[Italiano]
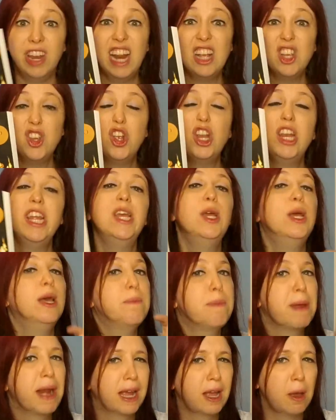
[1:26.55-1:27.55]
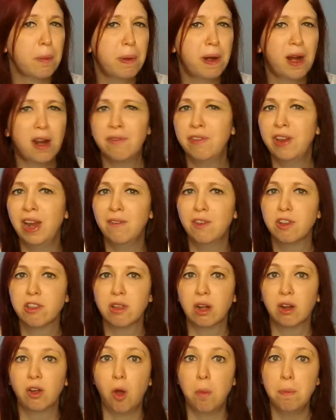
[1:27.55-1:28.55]
Vi lascio il link per accapararvi la
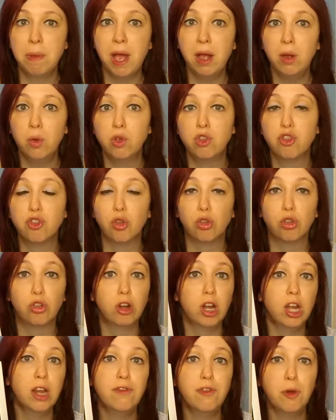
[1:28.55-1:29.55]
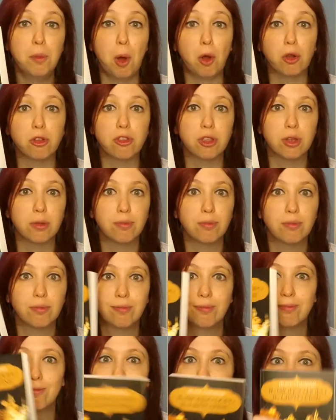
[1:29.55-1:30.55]
vostra copia qui sotto nell'info box.
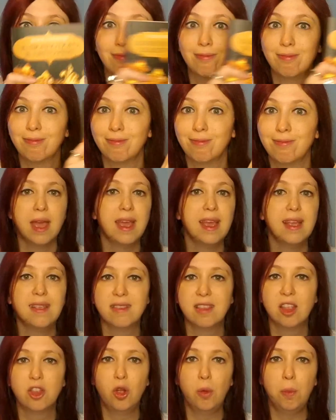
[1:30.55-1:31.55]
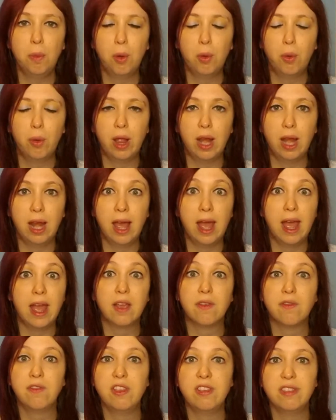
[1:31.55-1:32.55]
E se dopo quel
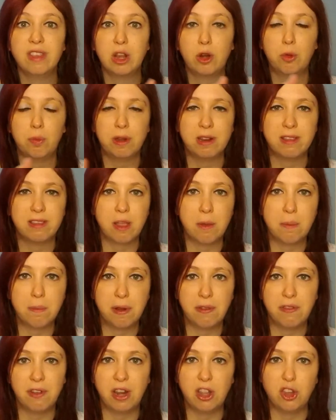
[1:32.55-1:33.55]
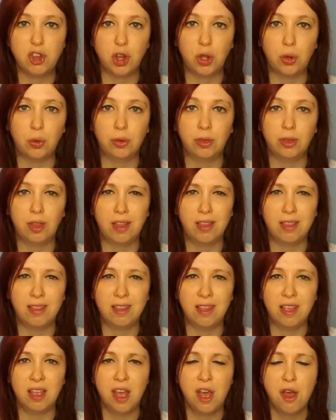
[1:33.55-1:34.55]
e vissero per sempre felici e
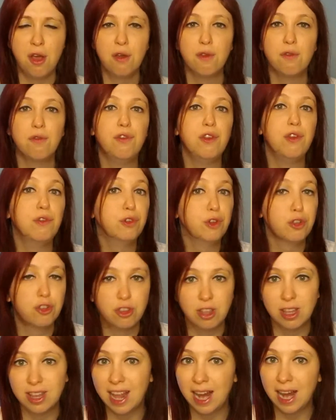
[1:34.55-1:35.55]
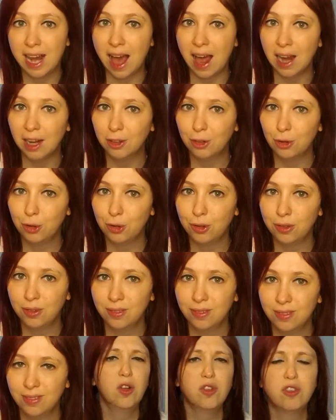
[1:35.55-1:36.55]
contenti vi fosse dell'altro?
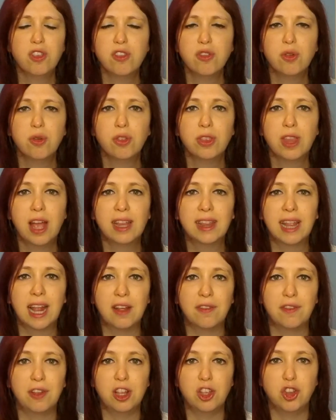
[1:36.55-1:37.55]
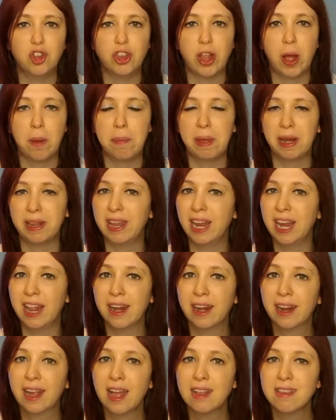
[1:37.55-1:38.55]
così scontata la felicità per
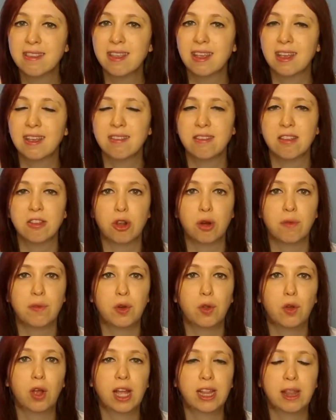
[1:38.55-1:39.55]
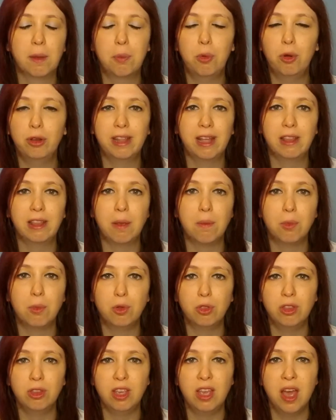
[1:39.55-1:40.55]
delle ragazze che si trovano catapultate in
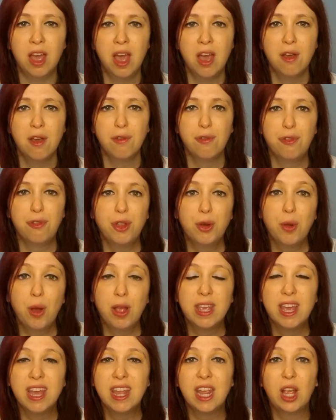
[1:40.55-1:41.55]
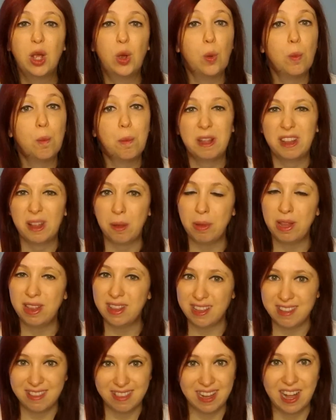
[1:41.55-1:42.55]
mondi fino a ieri
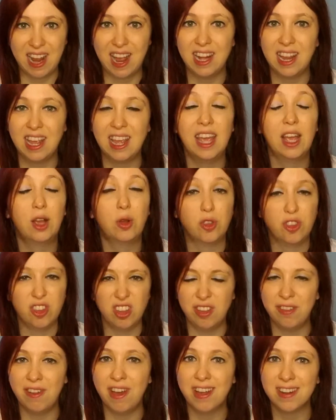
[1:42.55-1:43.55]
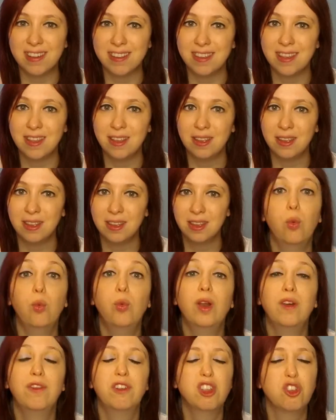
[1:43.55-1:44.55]
completamente estranei e così diversi?
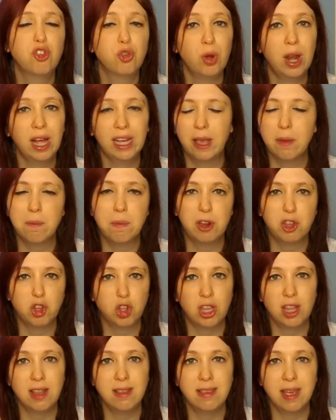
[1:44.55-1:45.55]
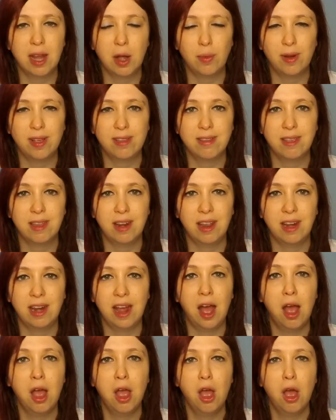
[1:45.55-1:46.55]
Una fanciulla che in precedenza era una
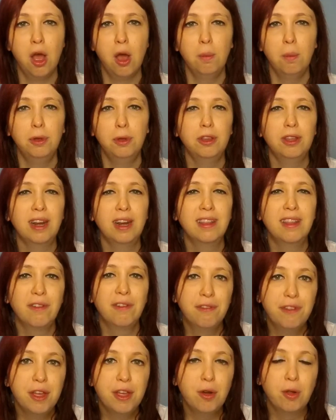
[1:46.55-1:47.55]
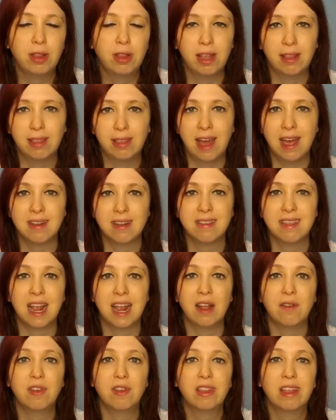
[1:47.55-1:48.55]
sirena potrà davvero adattarsi
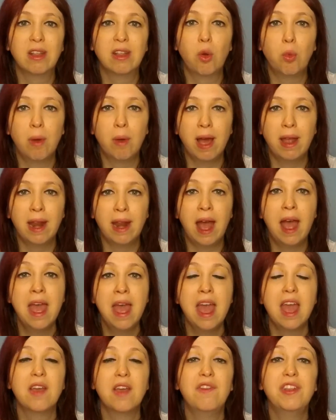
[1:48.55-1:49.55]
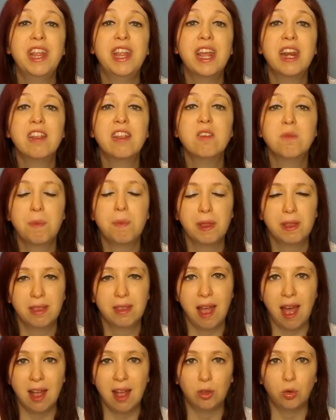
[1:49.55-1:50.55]
alla vita da umana e veder
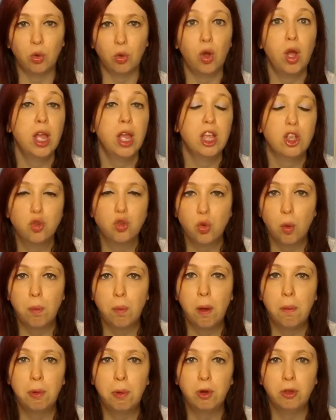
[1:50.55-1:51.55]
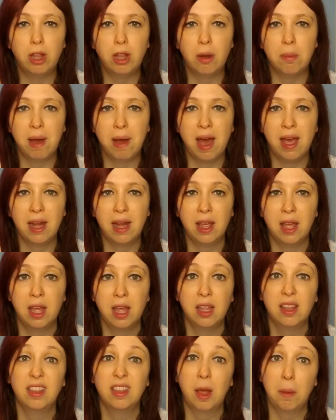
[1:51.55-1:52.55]
rispettato il suo popolo del mare
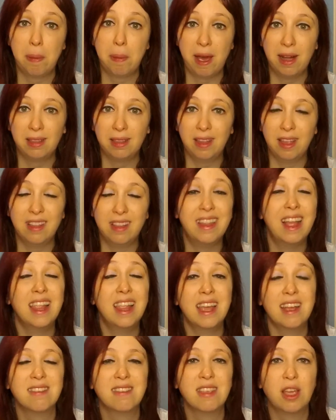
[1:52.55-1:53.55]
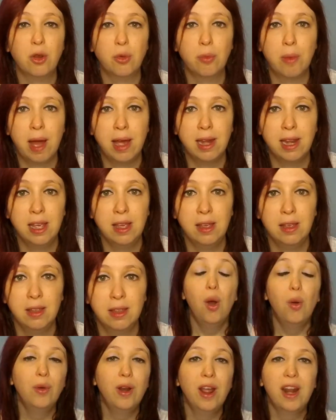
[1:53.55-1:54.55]
da parte degli esseri umani?
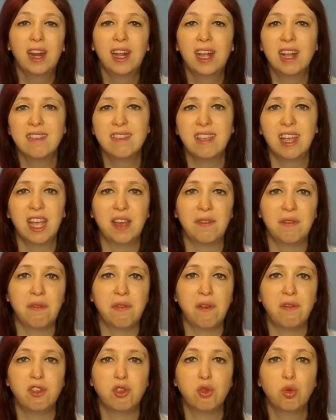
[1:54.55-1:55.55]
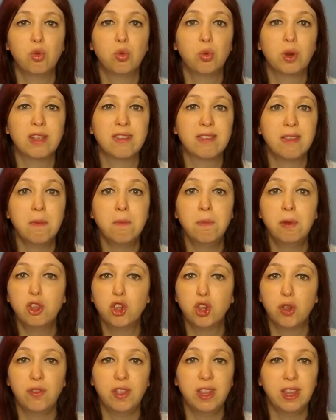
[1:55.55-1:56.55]
Una ragazza che aveva vissuto una
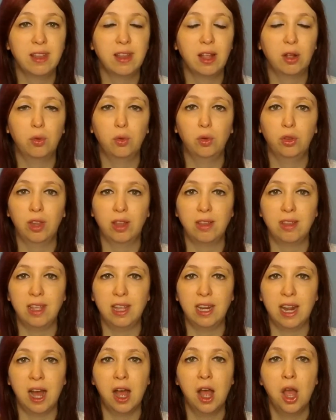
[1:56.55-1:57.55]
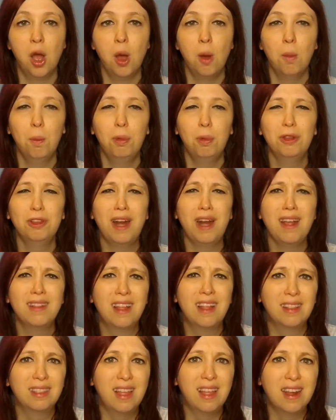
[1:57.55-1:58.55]
semplice vita da contadina potrà
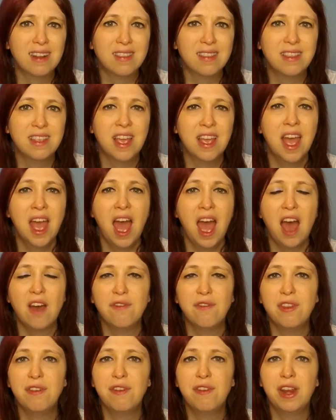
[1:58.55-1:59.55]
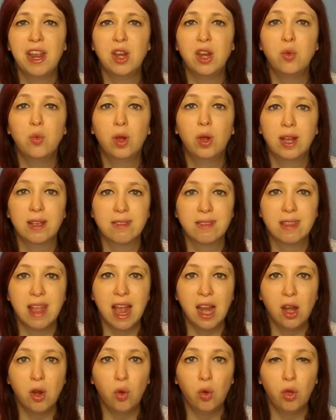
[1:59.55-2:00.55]
adattarsi a vivere in un
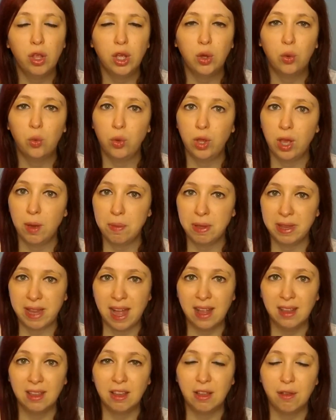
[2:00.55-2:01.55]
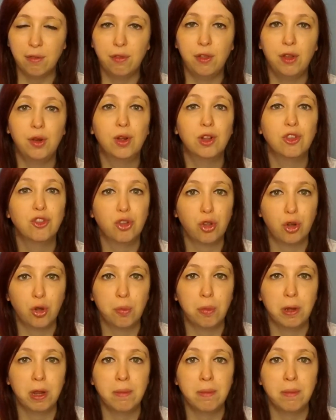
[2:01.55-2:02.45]
castello i cui abitanti fino al giorno